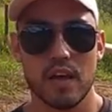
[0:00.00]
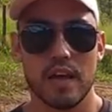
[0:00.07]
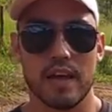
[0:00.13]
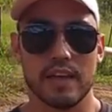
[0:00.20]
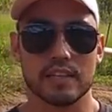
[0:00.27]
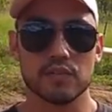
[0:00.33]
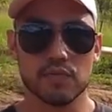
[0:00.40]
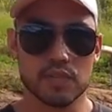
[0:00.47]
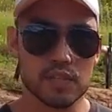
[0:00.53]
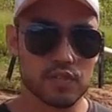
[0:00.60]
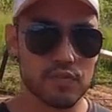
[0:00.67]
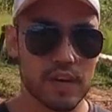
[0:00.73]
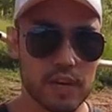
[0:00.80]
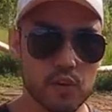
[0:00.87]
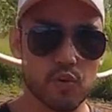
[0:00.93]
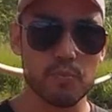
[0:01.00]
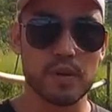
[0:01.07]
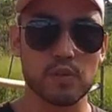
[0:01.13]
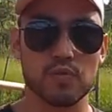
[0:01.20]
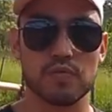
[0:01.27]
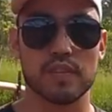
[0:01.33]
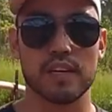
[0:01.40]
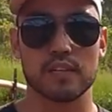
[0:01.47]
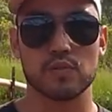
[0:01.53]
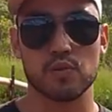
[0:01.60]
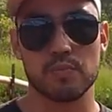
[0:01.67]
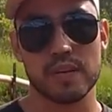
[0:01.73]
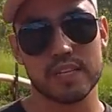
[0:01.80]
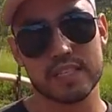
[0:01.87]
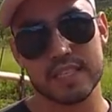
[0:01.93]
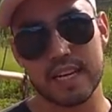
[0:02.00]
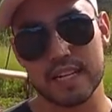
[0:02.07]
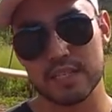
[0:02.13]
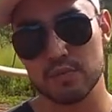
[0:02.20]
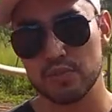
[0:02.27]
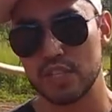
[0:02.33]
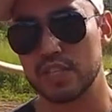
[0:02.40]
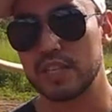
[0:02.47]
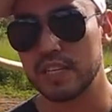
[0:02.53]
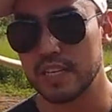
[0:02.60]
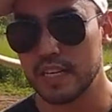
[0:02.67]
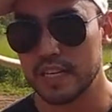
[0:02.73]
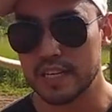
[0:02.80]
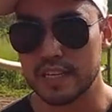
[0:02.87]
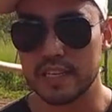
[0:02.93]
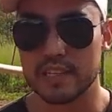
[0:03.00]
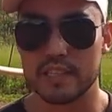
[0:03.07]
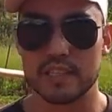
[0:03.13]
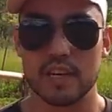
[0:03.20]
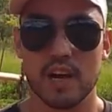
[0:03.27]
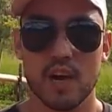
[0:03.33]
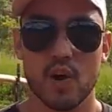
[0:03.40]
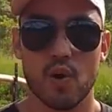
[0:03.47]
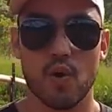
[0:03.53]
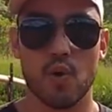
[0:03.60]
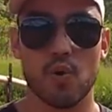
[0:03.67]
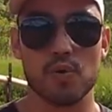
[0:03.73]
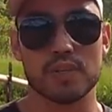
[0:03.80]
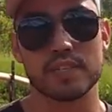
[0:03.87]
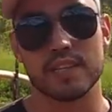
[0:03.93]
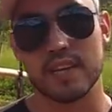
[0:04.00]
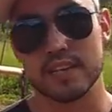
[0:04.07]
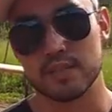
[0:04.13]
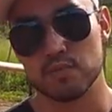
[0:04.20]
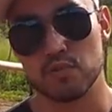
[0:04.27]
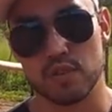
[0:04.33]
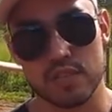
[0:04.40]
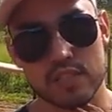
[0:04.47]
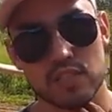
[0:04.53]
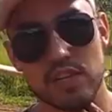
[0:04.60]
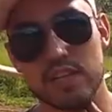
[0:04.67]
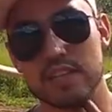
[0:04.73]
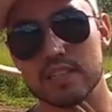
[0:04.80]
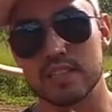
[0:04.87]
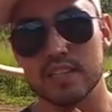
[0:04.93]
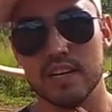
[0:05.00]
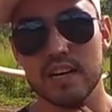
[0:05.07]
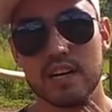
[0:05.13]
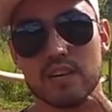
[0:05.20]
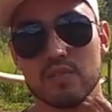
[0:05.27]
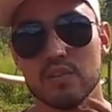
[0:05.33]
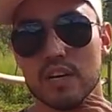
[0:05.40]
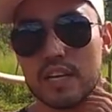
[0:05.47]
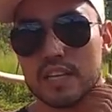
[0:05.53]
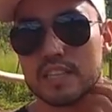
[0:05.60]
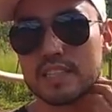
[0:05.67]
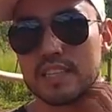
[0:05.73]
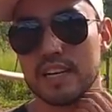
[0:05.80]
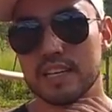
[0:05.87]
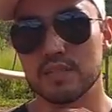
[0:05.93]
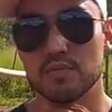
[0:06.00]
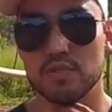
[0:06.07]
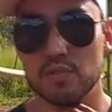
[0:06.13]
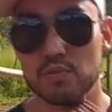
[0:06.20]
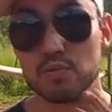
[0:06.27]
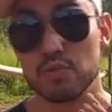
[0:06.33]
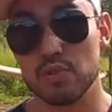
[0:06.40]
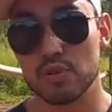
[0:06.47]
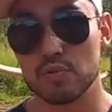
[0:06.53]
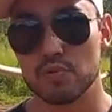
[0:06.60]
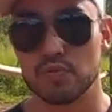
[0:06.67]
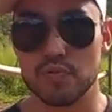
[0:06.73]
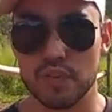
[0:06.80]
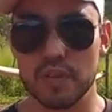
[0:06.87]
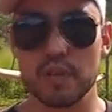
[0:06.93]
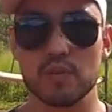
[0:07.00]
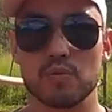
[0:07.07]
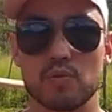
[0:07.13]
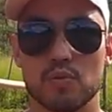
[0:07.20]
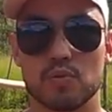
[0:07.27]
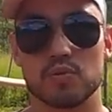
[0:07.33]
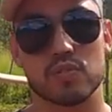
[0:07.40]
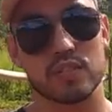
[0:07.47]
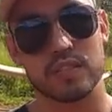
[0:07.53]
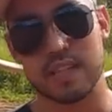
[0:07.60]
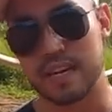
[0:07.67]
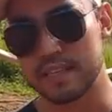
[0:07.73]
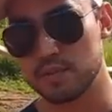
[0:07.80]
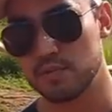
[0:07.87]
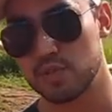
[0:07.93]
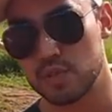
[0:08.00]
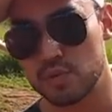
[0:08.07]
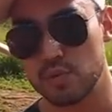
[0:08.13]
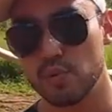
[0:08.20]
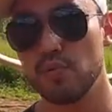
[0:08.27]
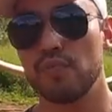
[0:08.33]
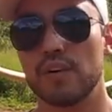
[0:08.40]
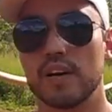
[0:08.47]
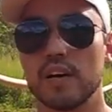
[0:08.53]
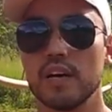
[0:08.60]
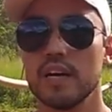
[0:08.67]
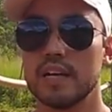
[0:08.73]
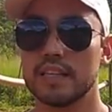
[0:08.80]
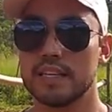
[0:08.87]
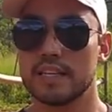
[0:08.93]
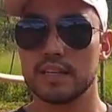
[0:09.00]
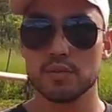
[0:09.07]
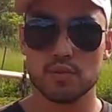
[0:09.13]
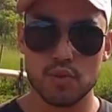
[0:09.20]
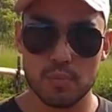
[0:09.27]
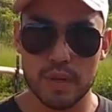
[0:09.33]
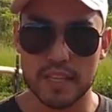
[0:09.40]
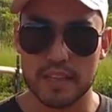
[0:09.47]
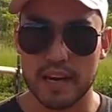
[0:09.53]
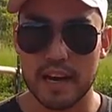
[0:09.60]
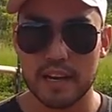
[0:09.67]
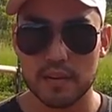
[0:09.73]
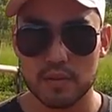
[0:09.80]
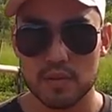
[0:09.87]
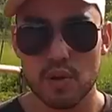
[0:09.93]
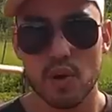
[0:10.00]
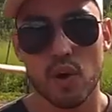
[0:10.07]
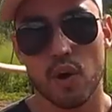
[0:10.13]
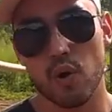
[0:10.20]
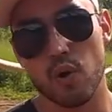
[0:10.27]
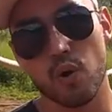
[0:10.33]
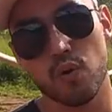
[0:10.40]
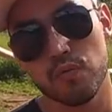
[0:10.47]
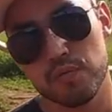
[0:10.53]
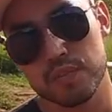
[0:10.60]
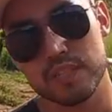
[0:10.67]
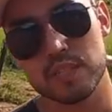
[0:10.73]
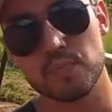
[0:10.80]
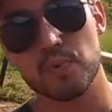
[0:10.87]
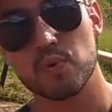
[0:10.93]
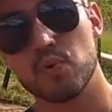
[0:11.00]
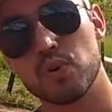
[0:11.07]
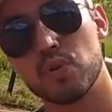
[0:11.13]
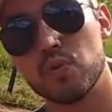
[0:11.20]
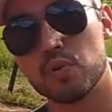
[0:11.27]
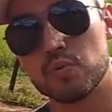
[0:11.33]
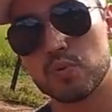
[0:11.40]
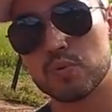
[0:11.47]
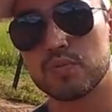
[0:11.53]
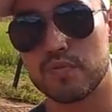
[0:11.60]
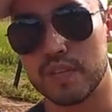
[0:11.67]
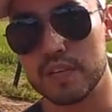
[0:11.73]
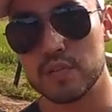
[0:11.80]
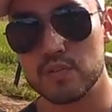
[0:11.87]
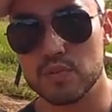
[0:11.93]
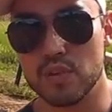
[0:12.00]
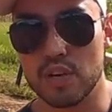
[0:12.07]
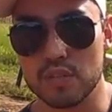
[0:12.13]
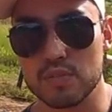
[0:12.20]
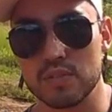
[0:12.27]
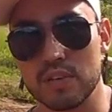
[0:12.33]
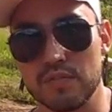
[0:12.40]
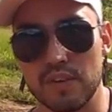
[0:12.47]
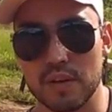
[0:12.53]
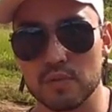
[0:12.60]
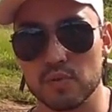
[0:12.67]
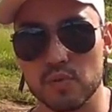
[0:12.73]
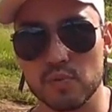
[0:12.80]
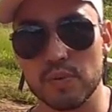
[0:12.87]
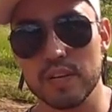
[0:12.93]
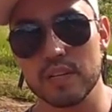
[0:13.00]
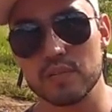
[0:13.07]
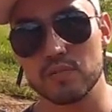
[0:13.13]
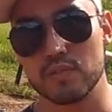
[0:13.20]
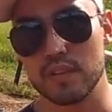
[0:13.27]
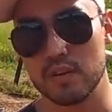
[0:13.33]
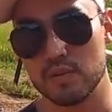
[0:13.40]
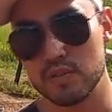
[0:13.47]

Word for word: É, se vocês tiverem alguma dúvida sobre a instalação de tanques, ou instalação de oxigenação, instalação de, dos nossos filtros, instalação de estufa, deixa nos comentários, ou vocês procuram outros vídeos nossos que falam sobre isso, tá?